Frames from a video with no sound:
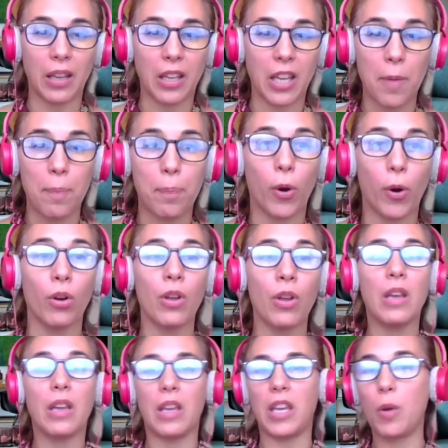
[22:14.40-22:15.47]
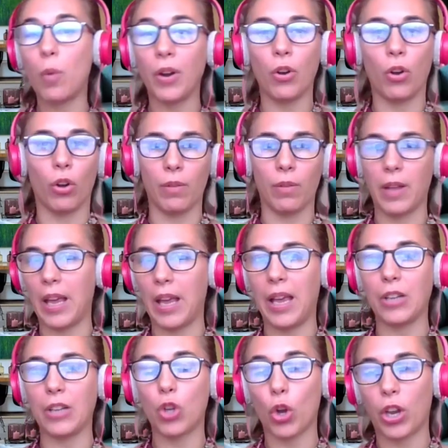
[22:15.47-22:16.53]
equipo. Y bueno,
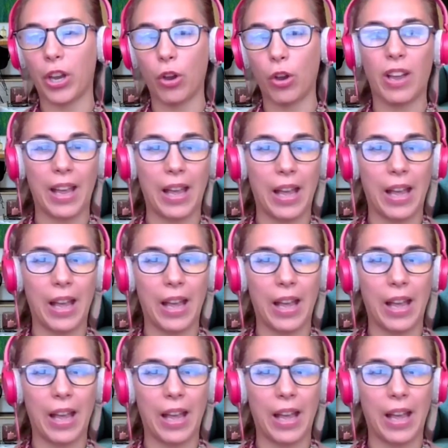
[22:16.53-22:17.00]
eh, yo creo